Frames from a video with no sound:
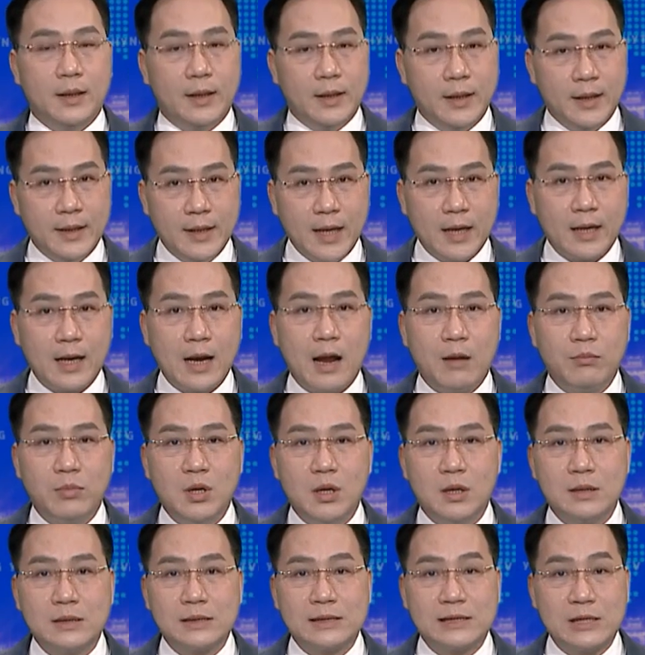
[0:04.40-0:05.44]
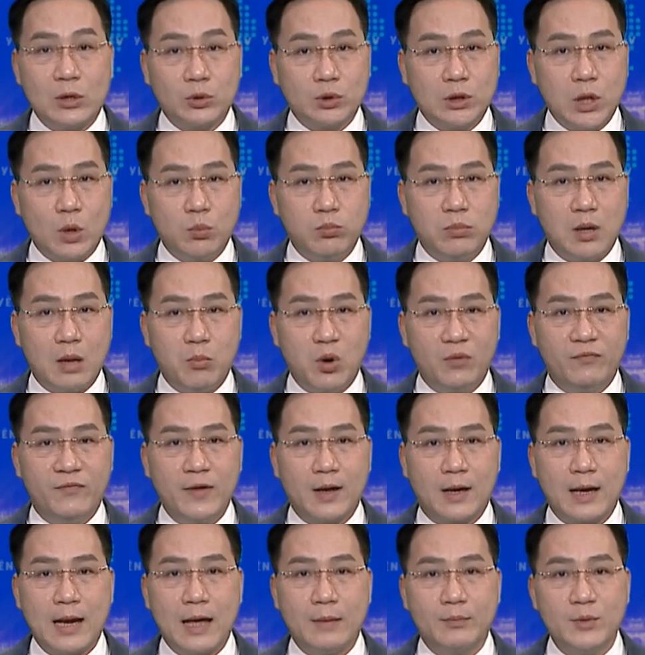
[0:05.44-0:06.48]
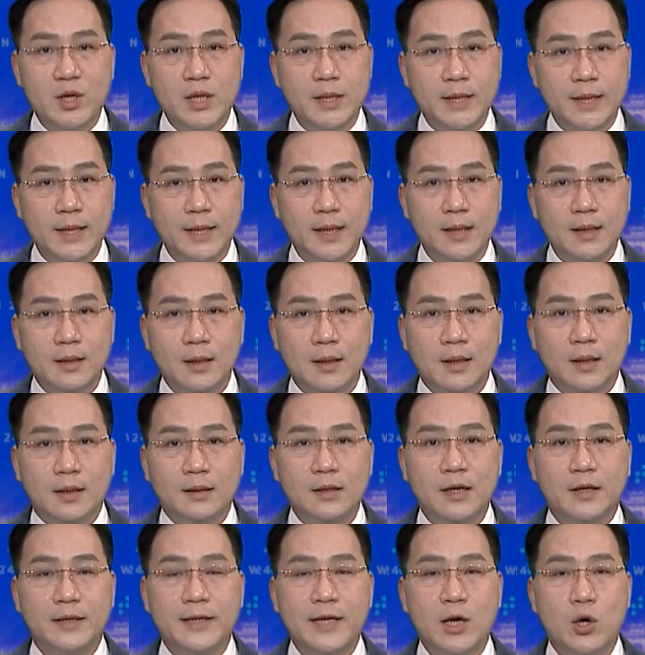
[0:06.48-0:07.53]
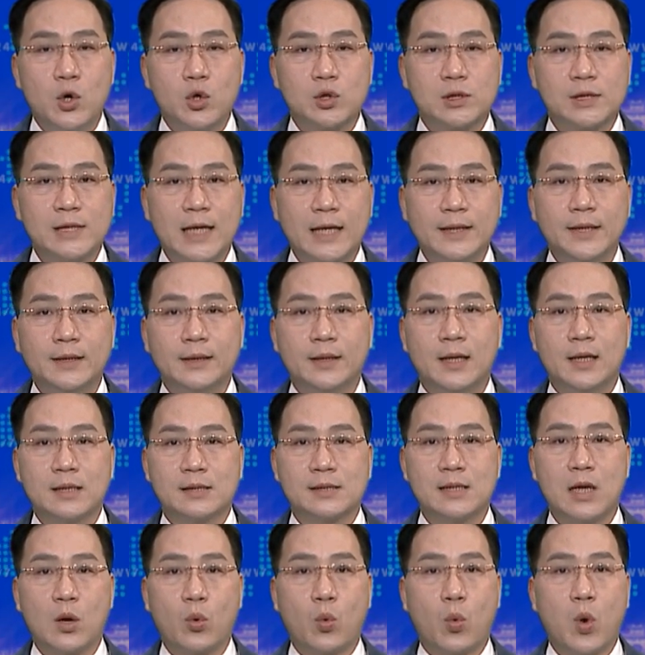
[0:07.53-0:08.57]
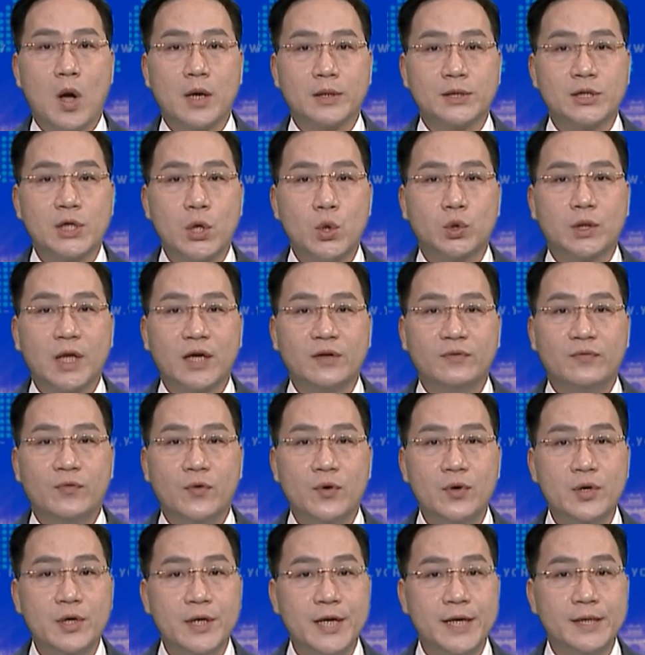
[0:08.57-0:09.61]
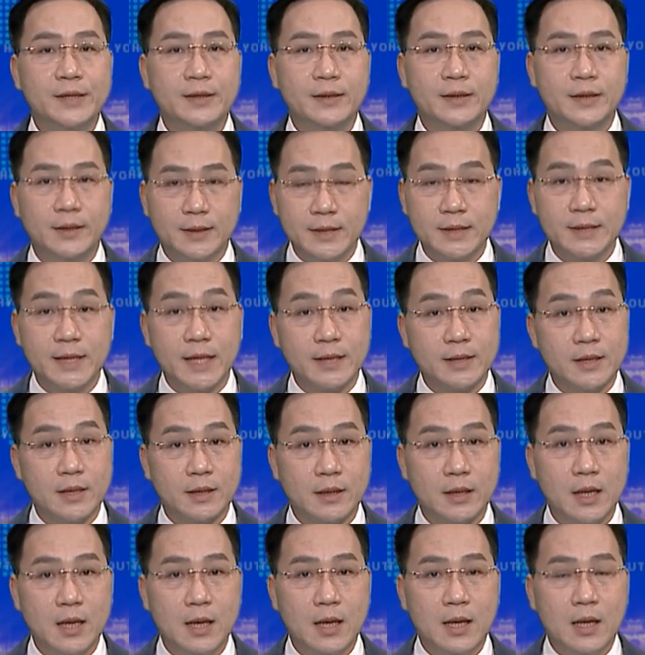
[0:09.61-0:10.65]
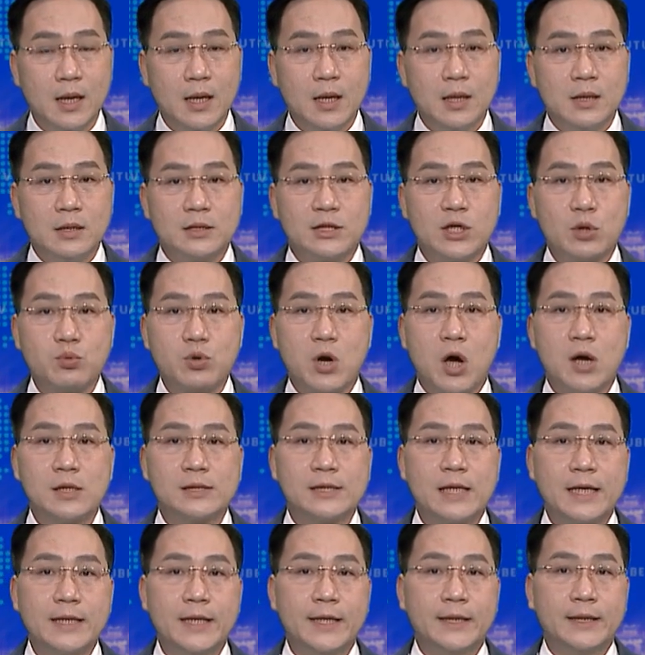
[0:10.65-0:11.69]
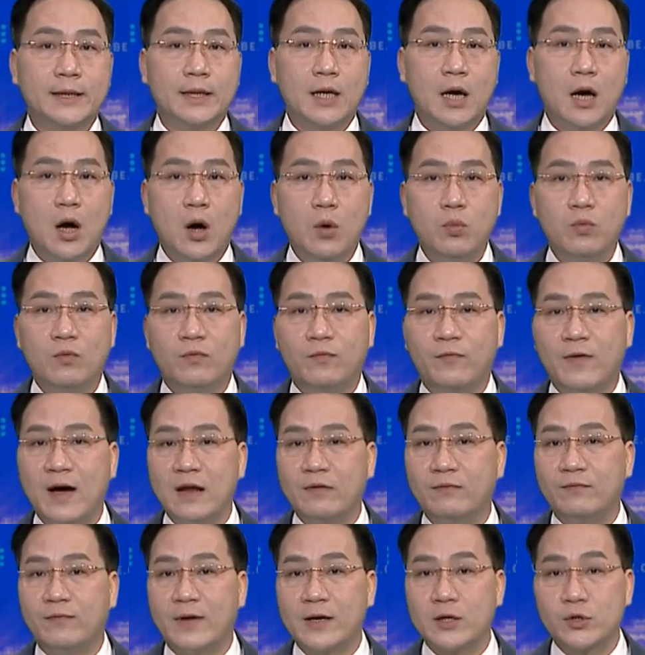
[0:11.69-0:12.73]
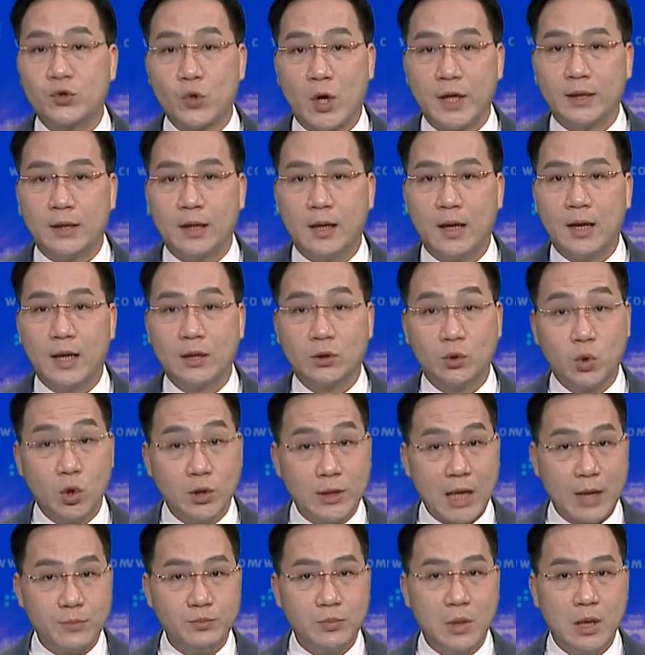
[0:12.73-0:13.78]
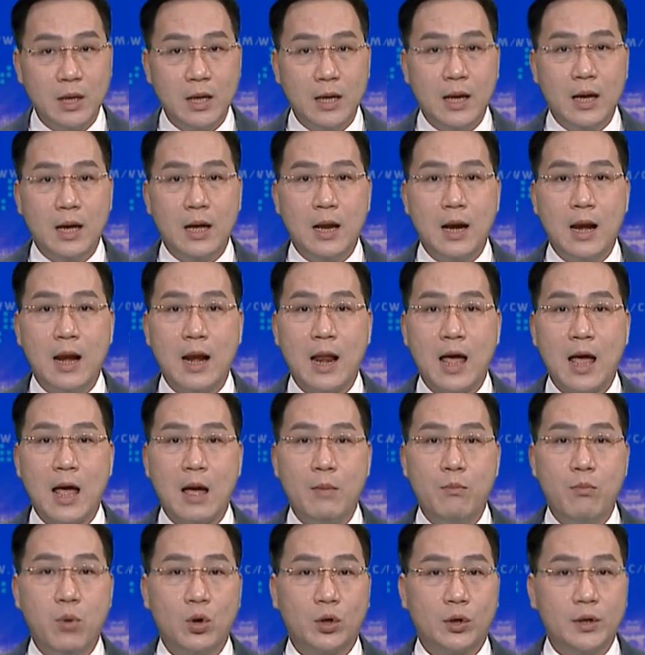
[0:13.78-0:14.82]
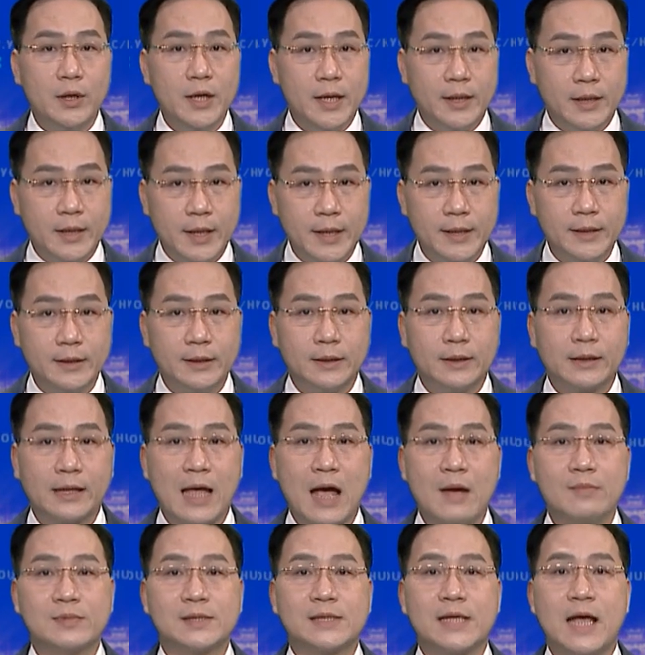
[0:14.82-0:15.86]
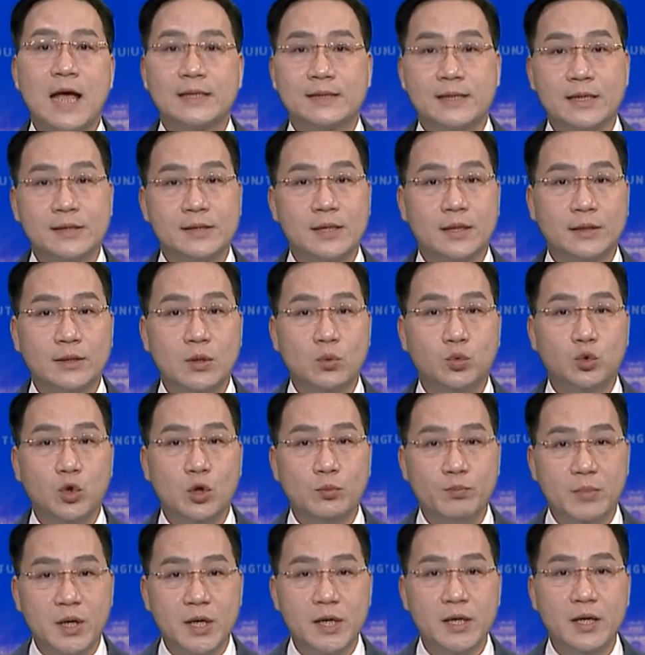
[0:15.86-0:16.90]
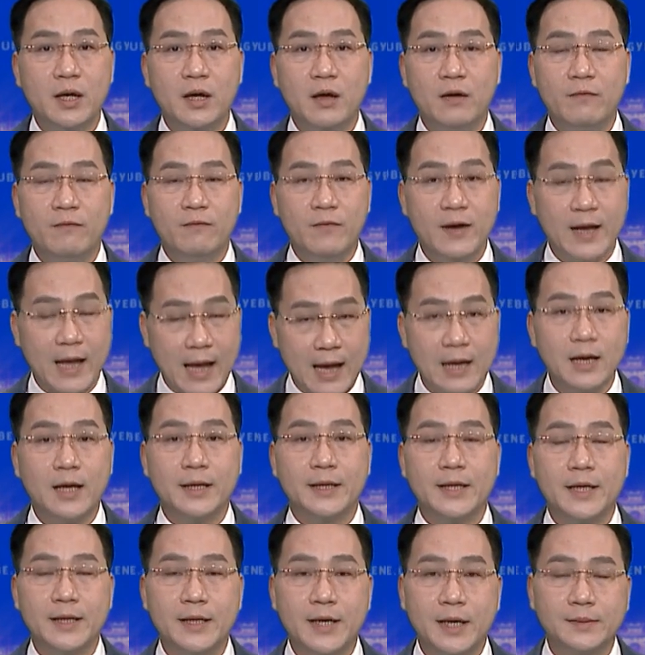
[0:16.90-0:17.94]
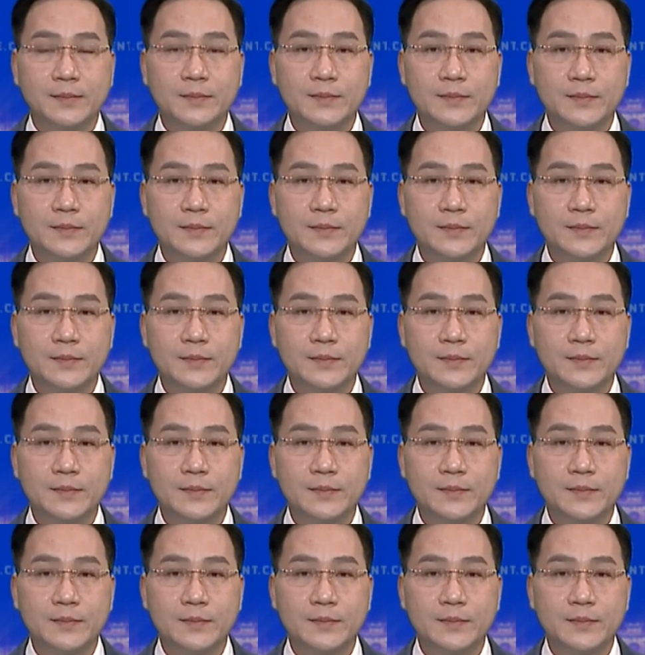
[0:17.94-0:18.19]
Hiến đất làm đường giao thông là một việc làm ý nghĩa, được nhiều gia đình ở xã Quảng Châu, thành phố Hưng Yên hưởng ứng tích cực. Trong đó gia đình ông Phan Văn Duẩn ở thôn 5 là một điển hình tham gia xây dựng nông thôn mới với hai lần hiến đất.